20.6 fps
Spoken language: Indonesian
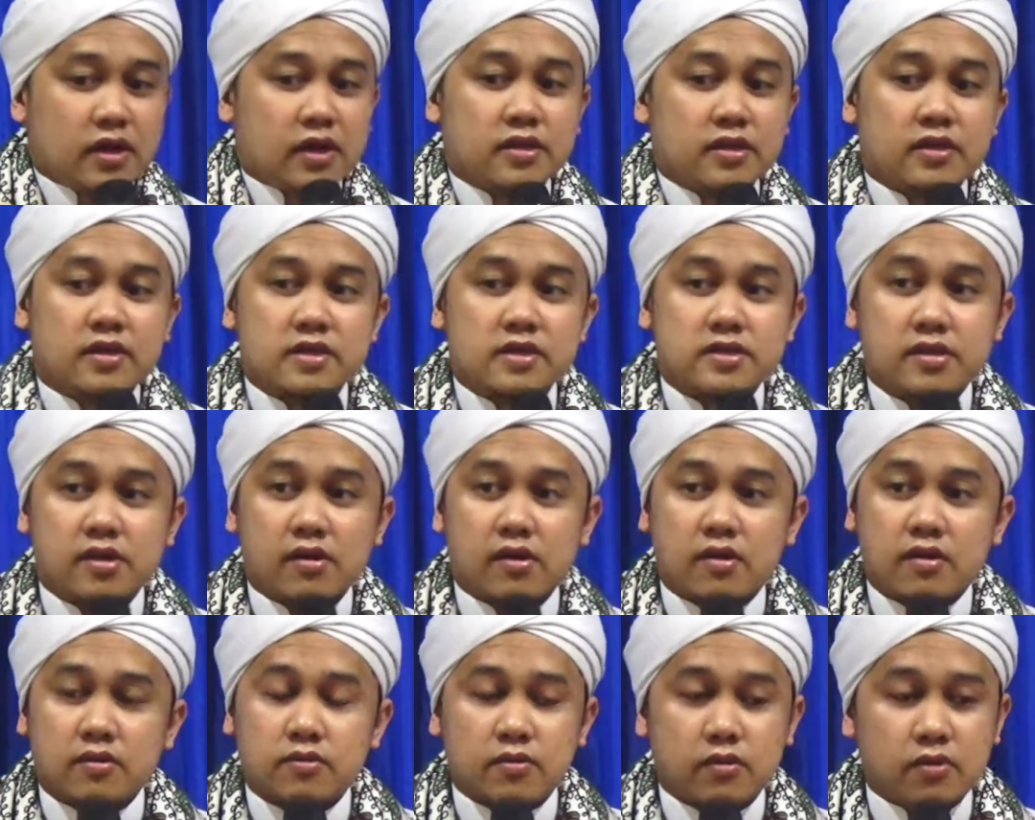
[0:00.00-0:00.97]
ketika
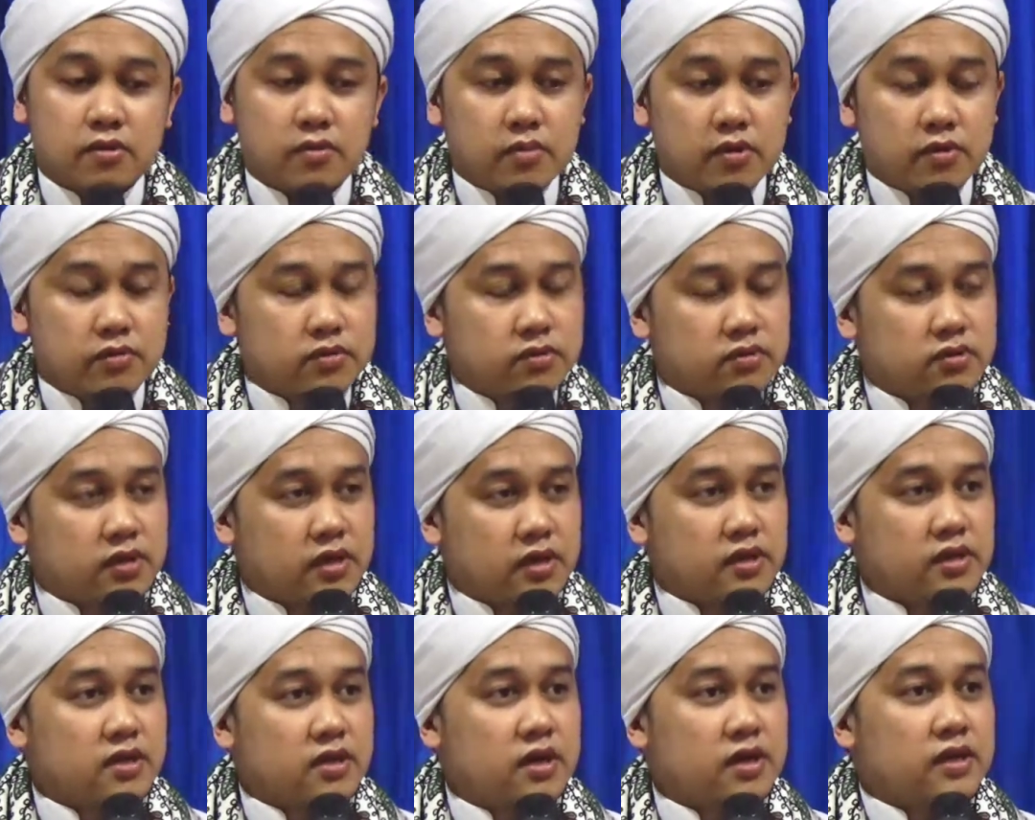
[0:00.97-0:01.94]
sakaratul maut,
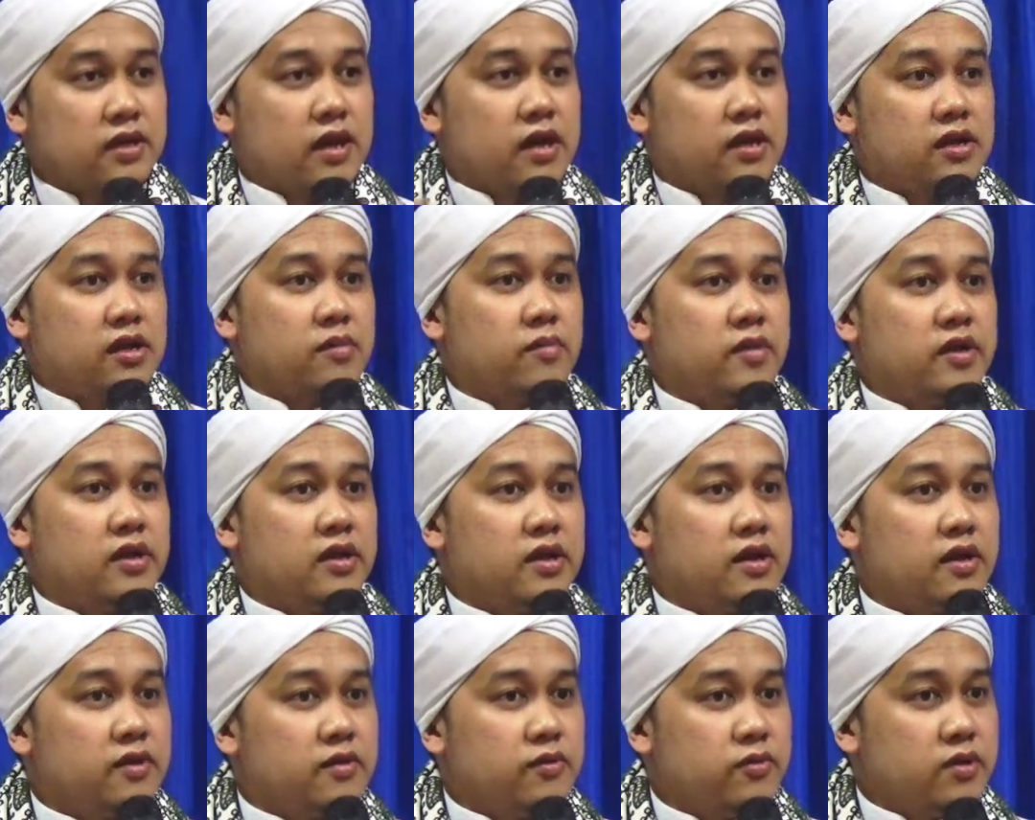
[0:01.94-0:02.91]
ketika kita hendak
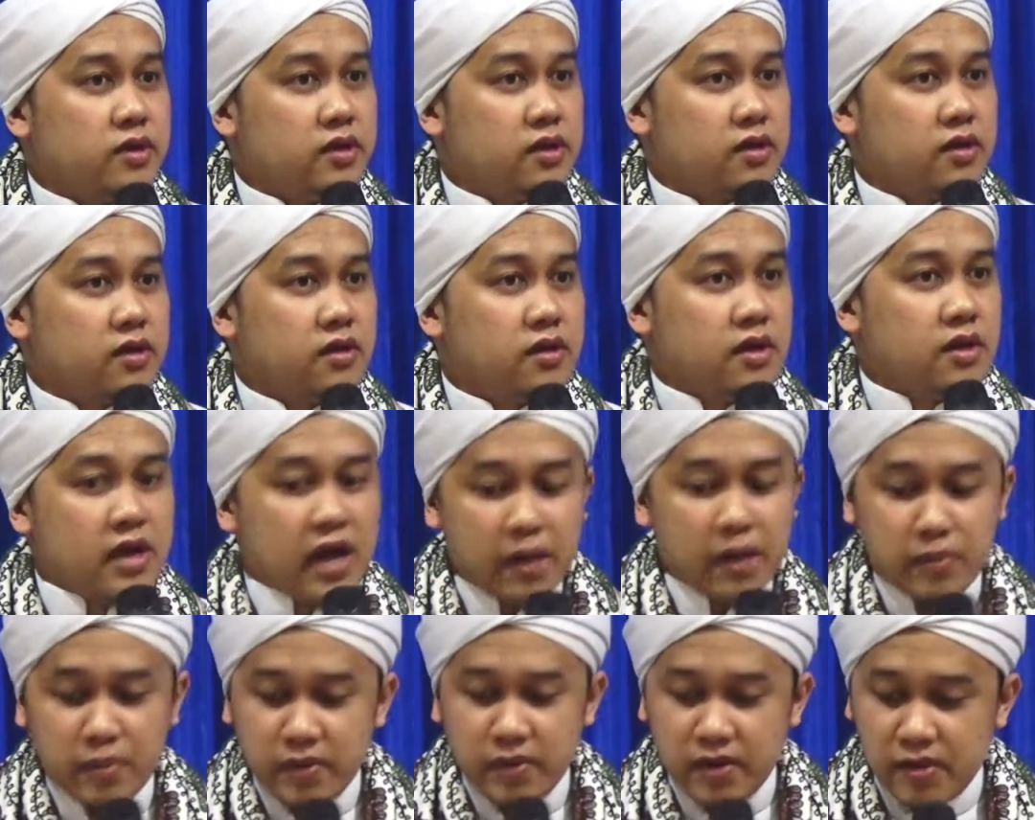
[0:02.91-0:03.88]
meninggal dunia.
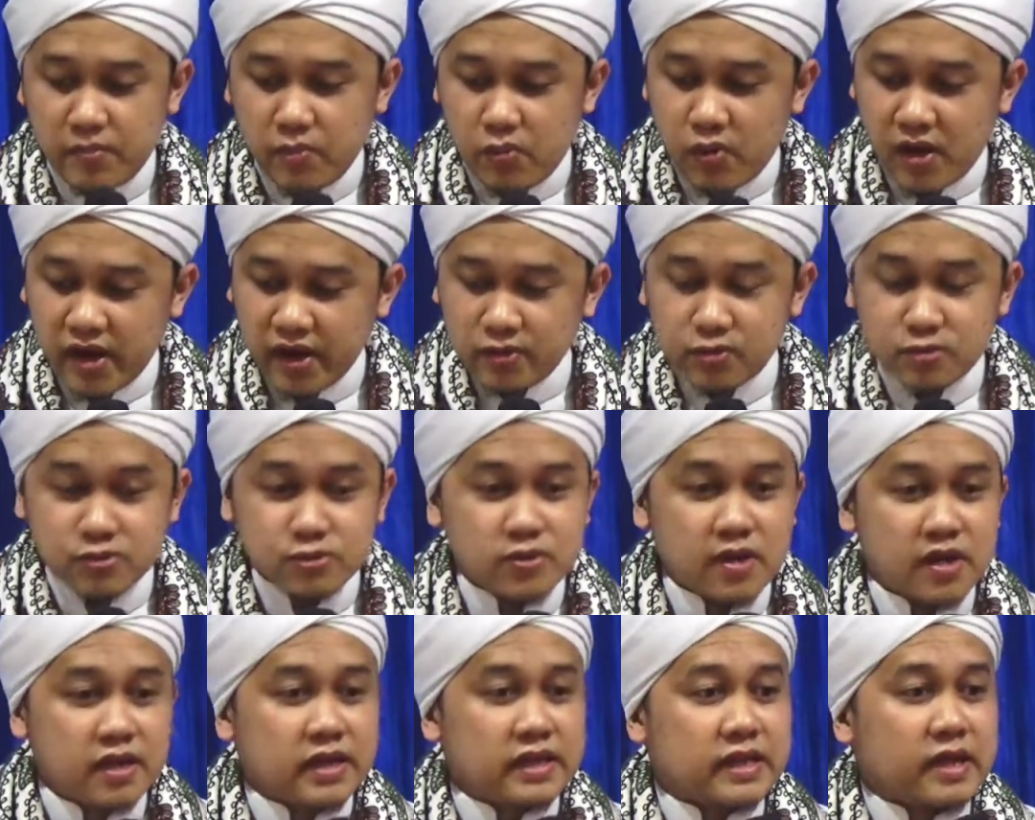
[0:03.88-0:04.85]
Apabila buah itu
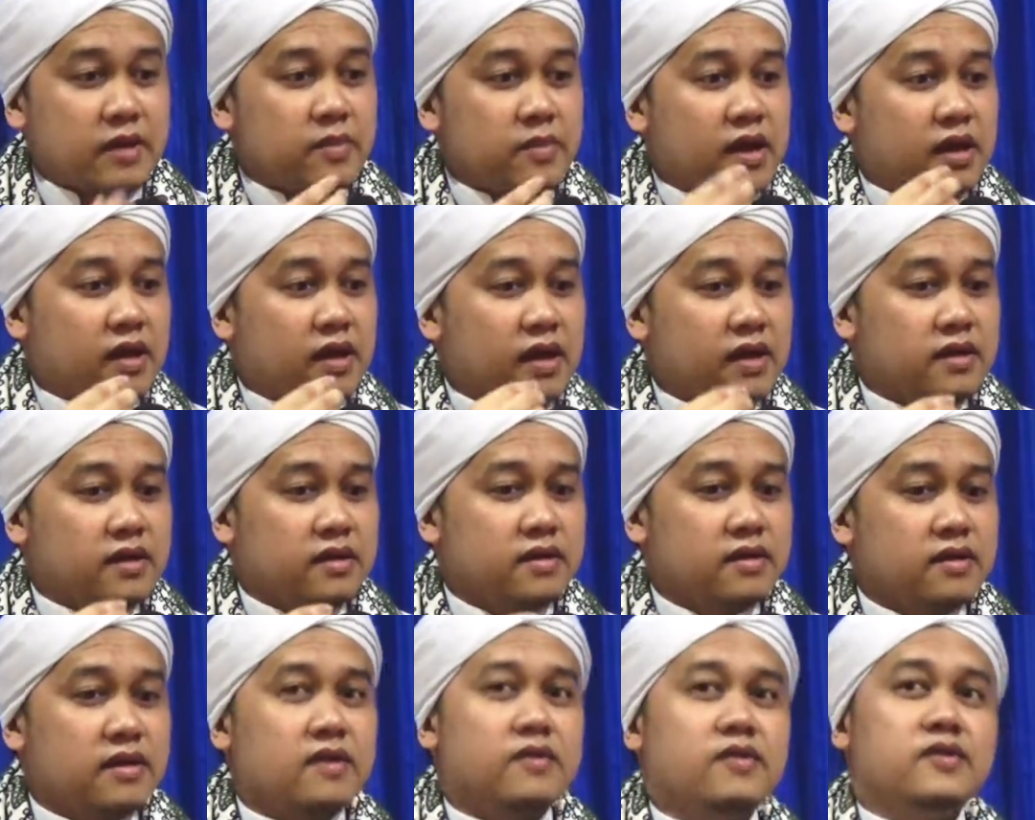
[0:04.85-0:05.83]
sudah kita makan,
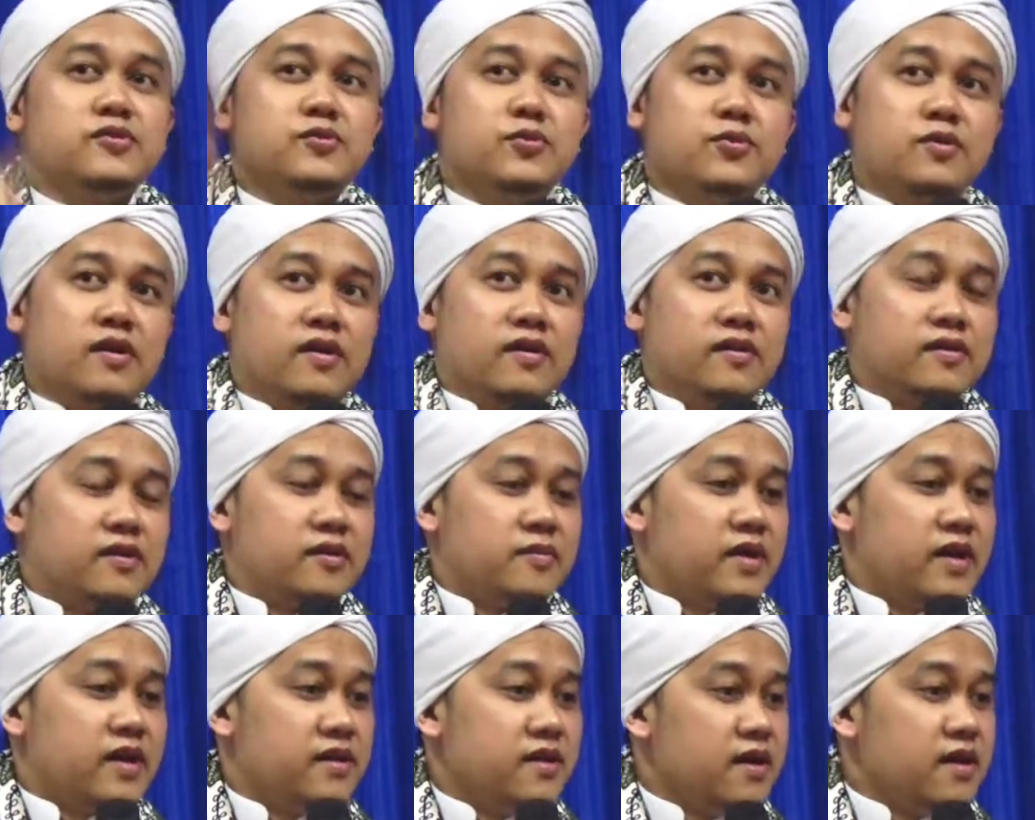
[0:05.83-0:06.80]
oh, surga Allah
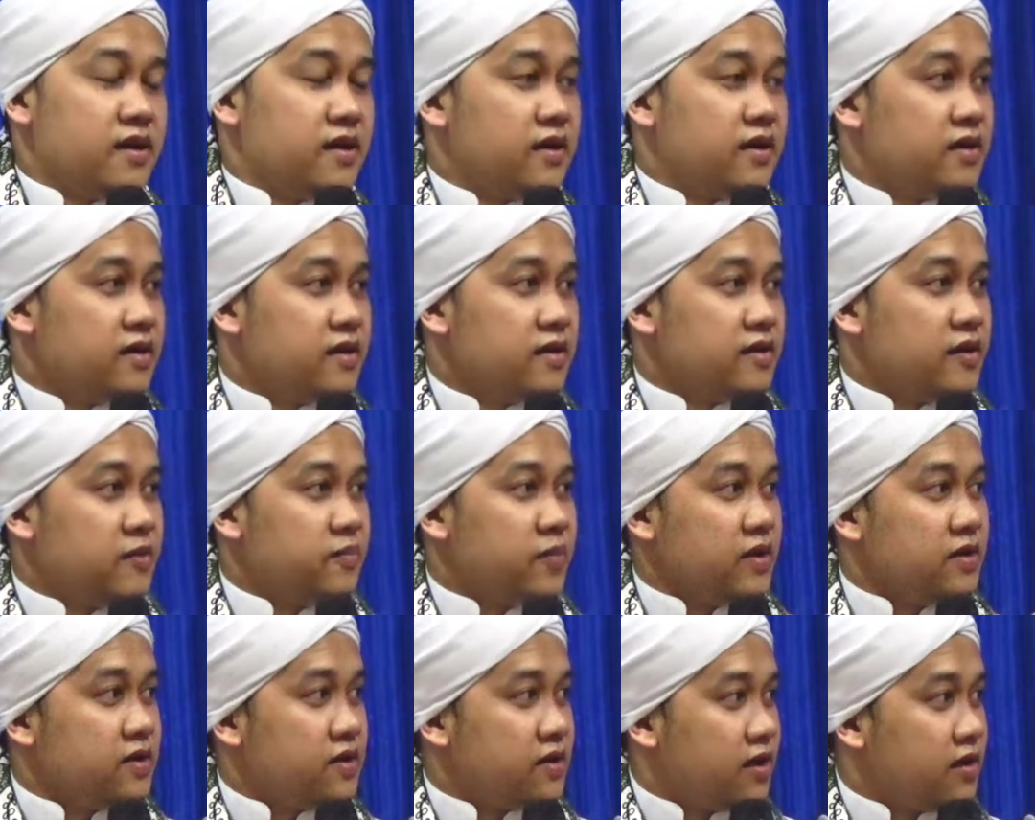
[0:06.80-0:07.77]
mahadam.
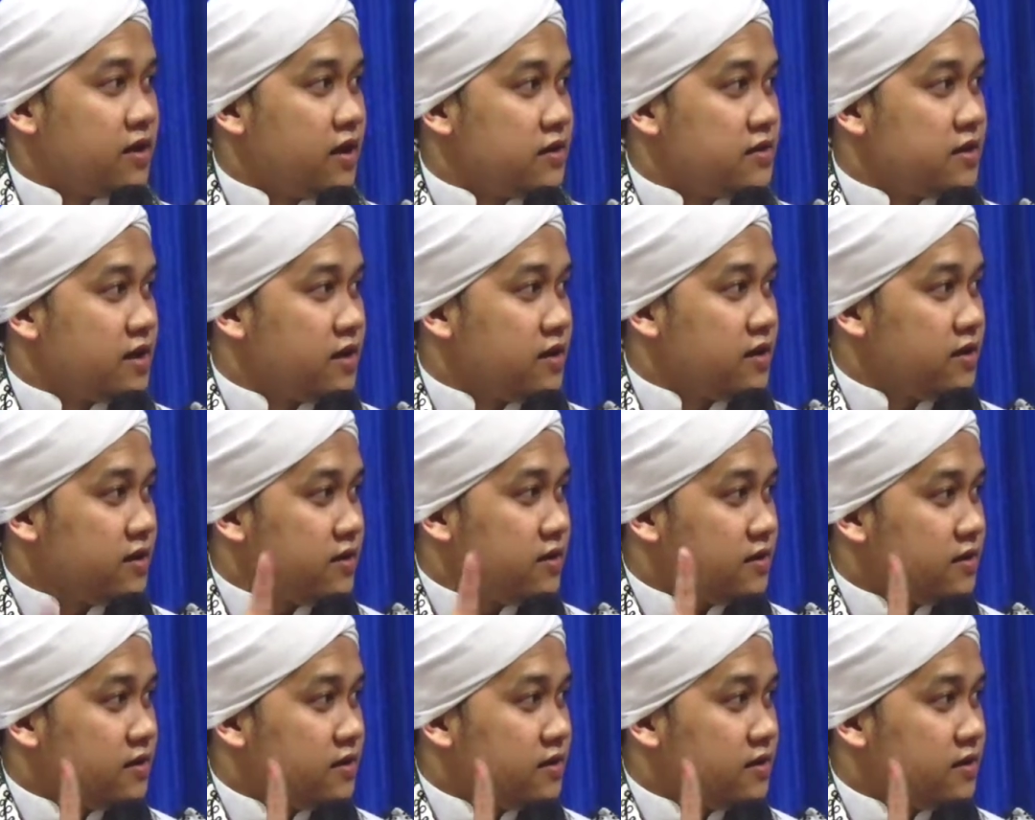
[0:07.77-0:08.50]
Kenapa ada khalal jan? jangan,